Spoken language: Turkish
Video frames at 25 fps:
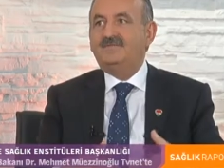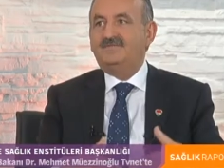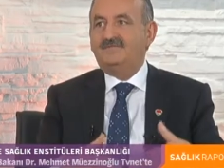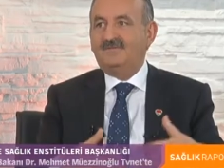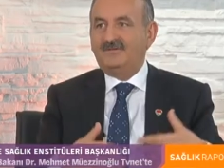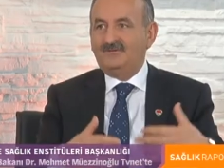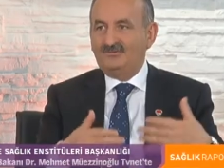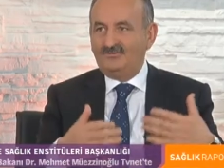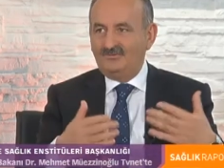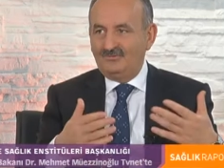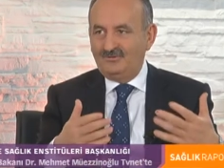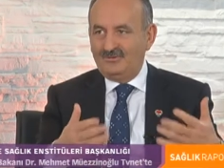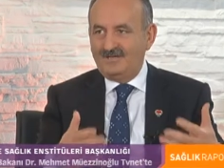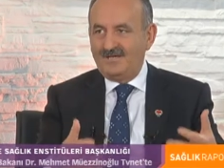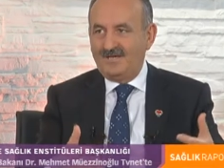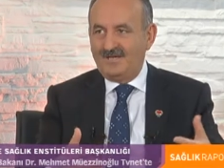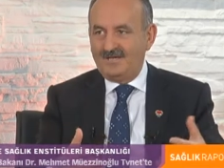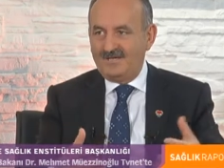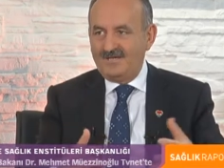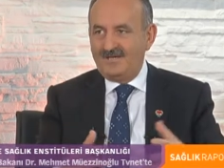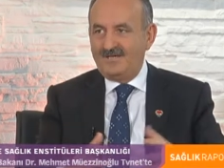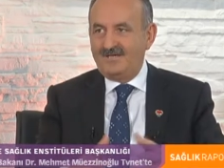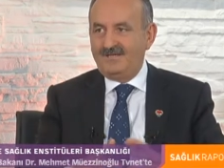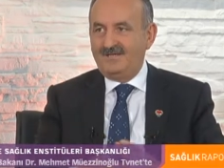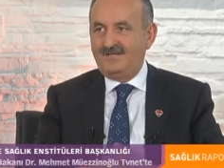ve
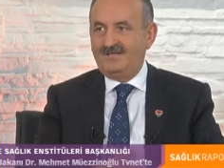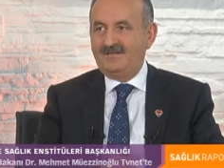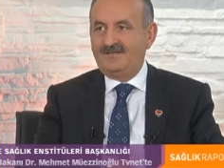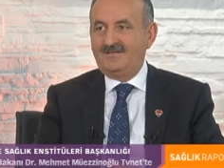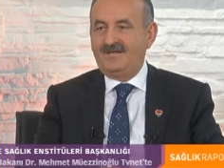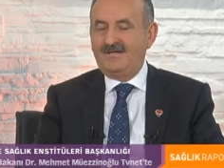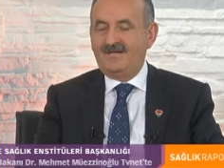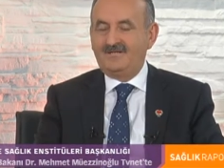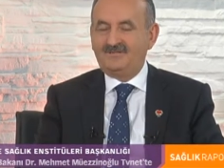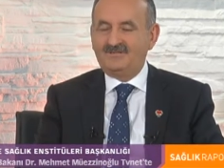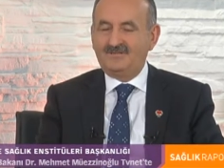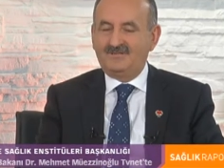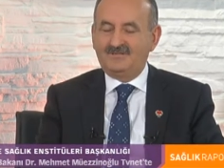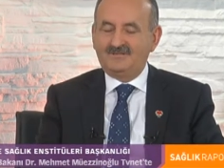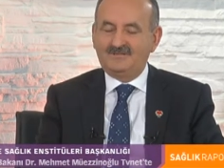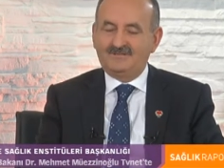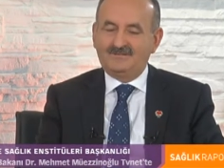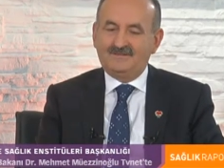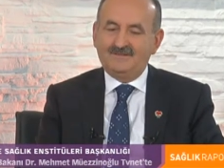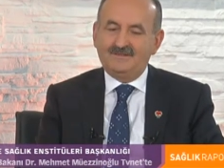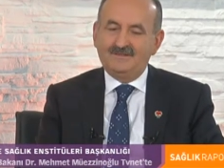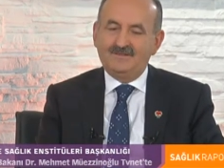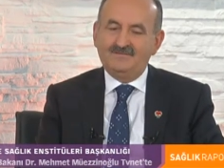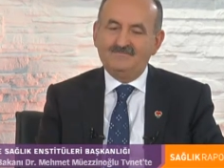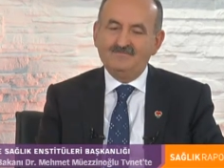dünyaya ihraç
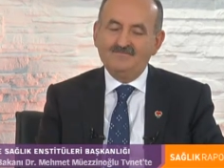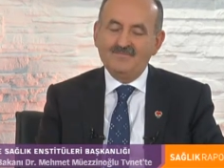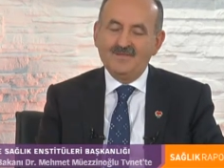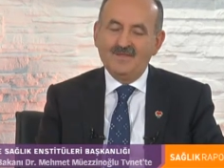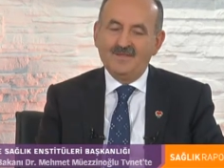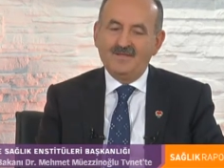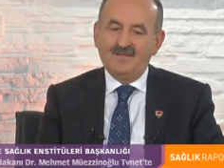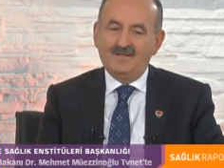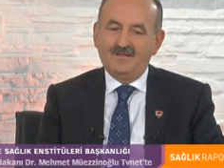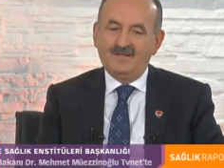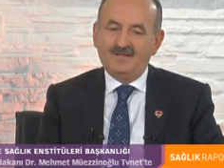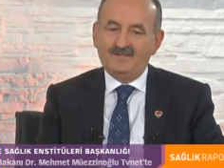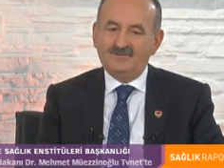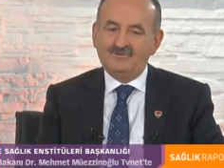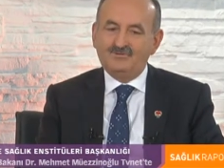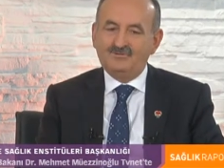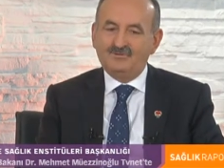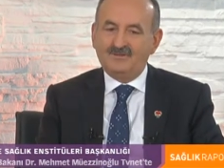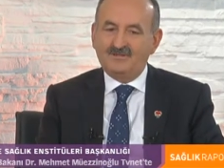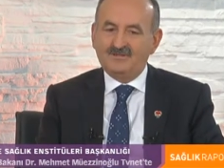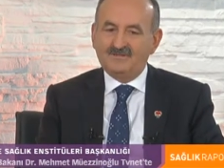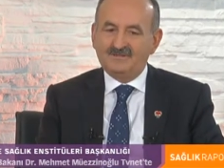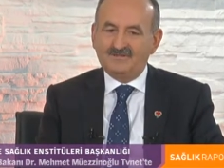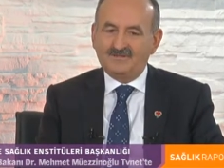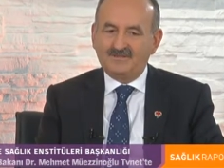ettiği e,
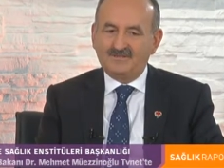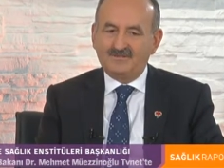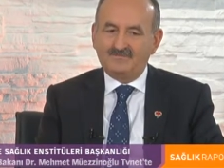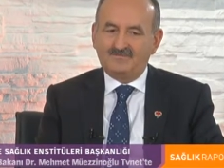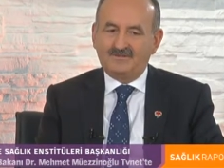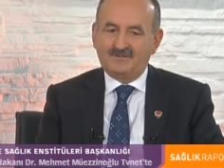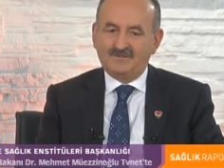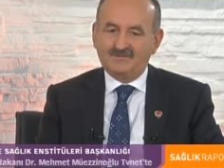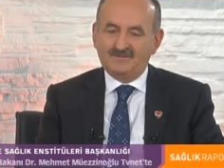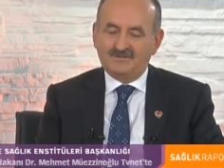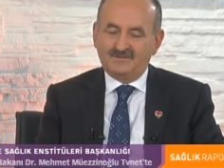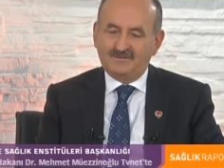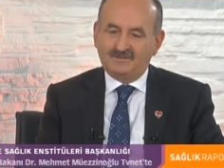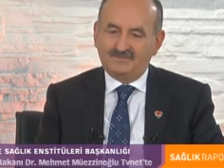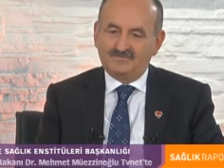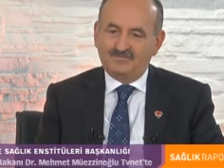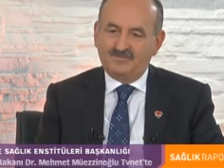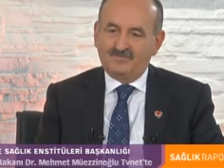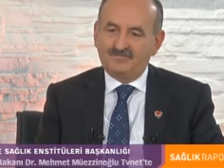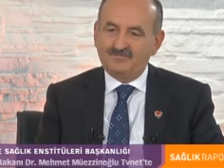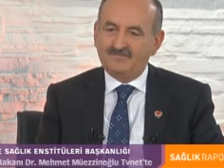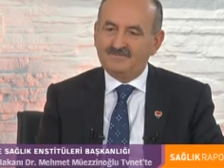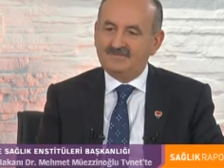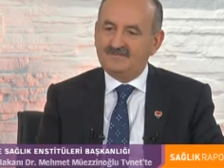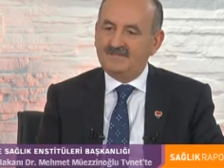süreçleri
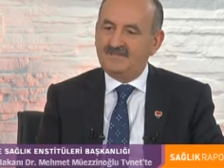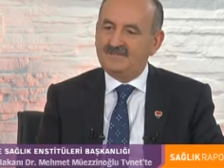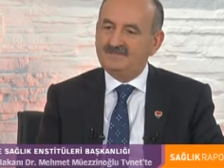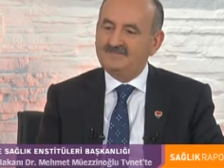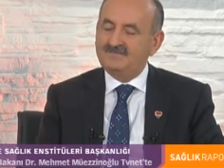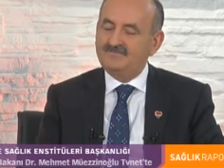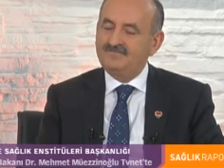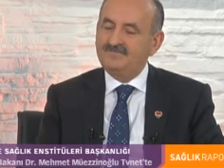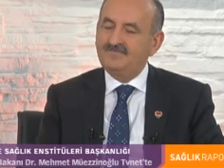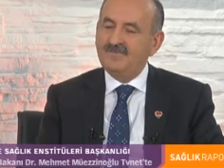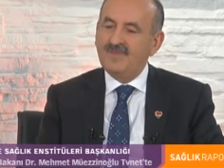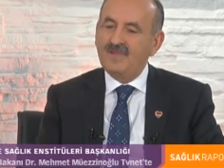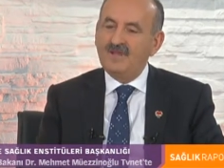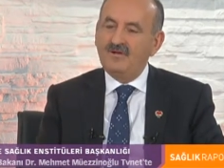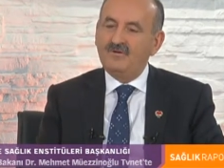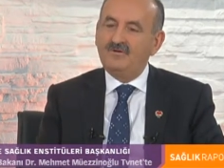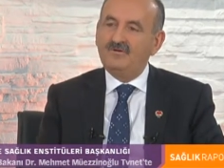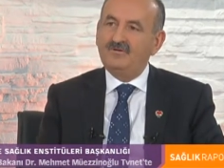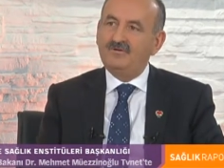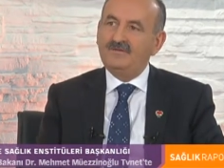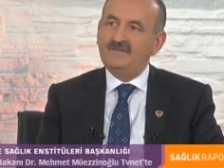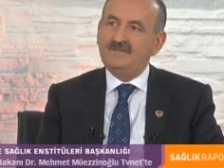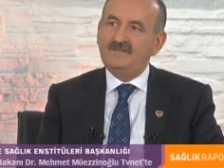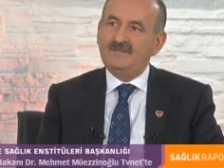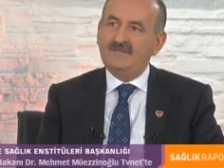başlatmamız lazım.
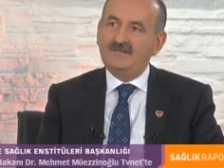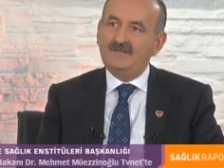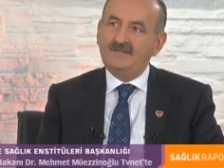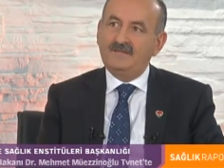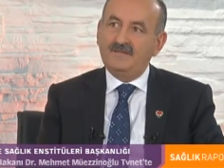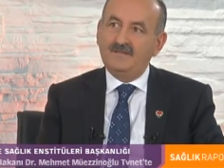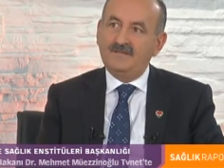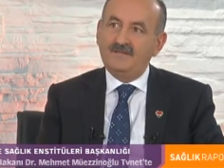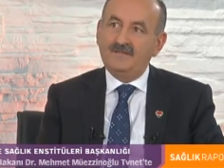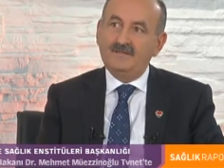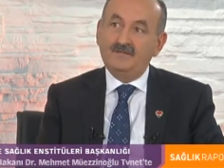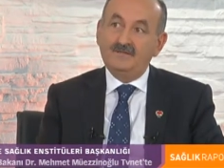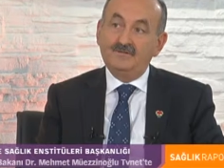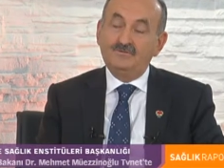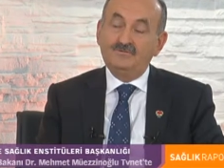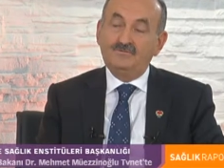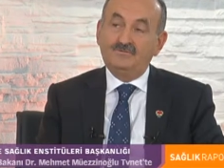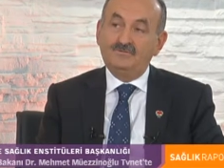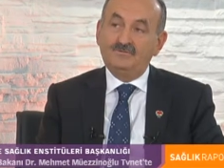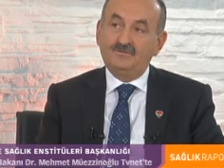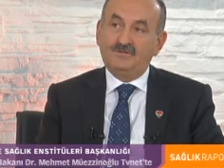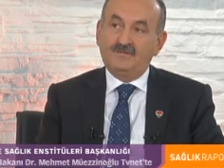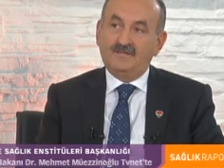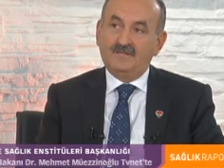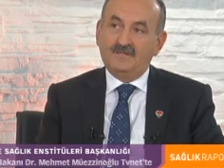O nedenle
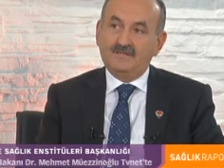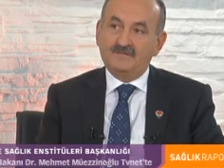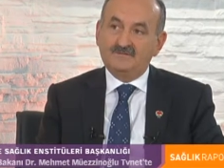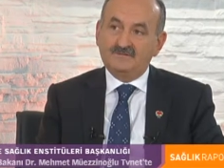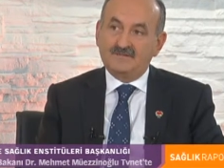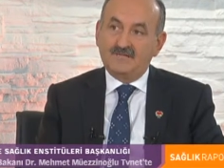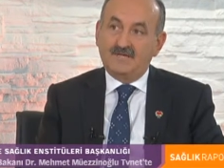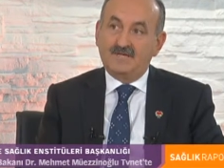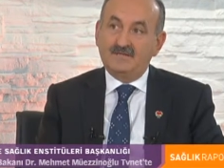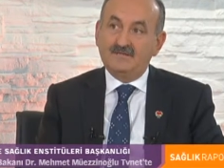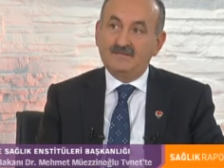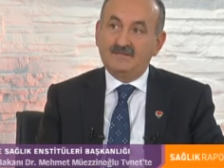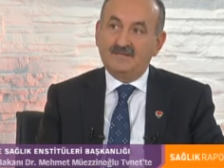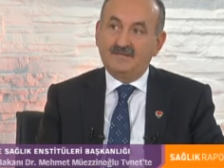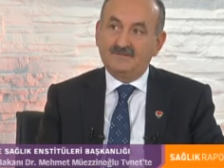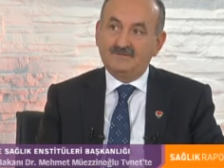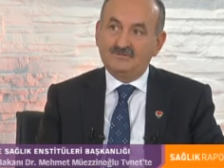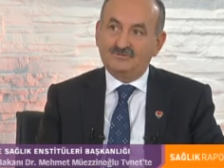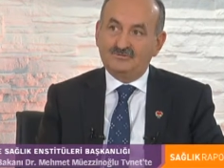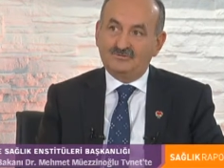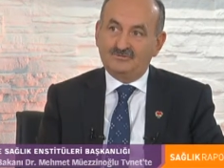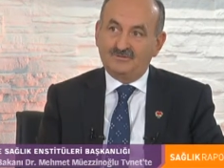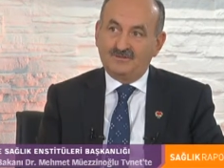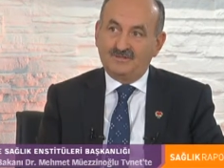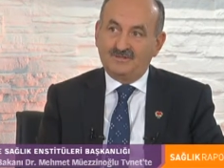Türkiye Sağlık
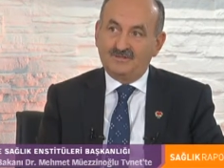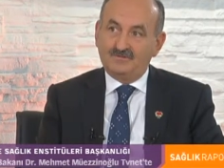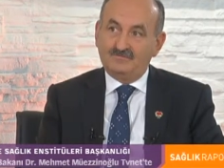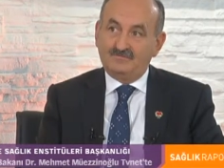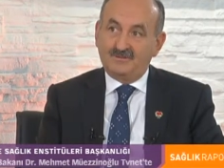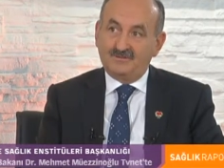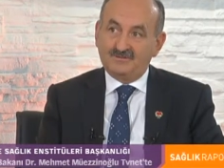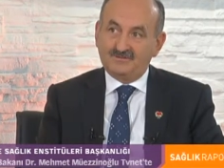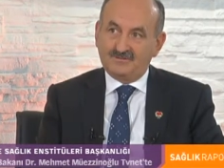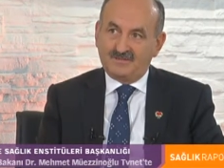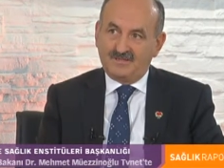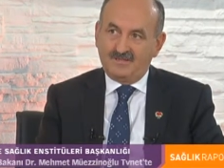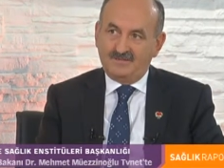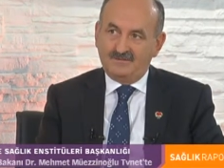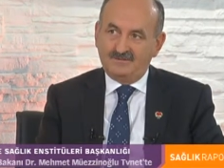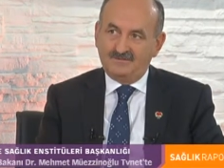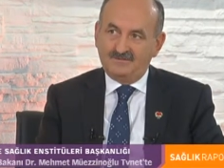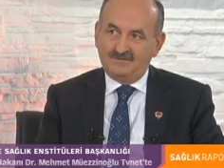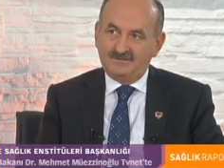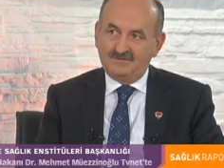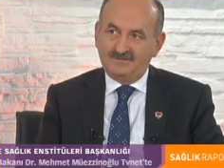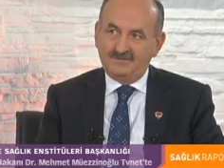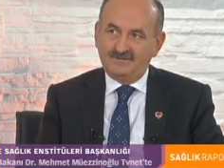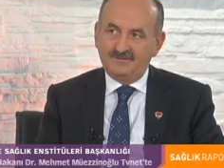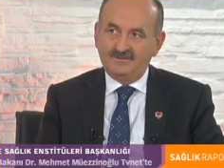Enstitüleri
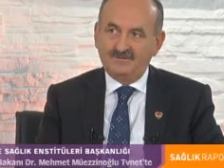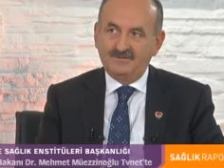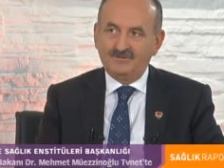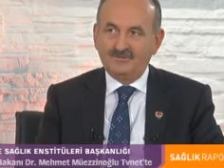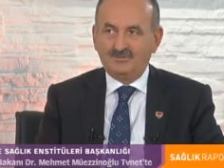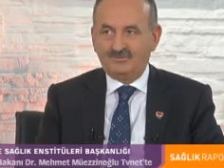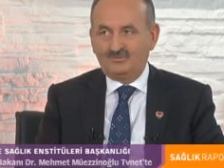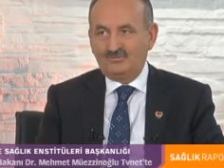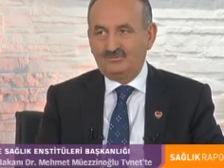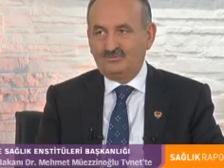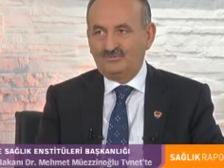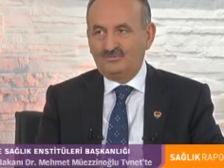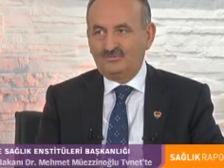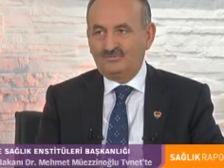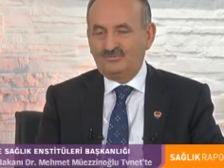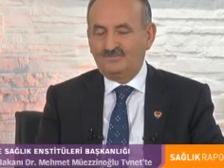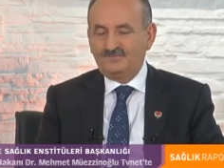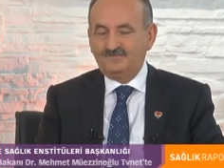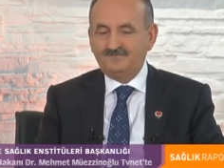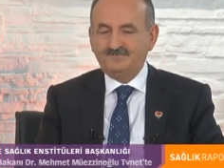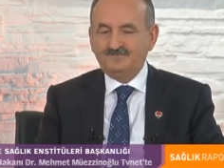Başkanlığı'nı kurduk.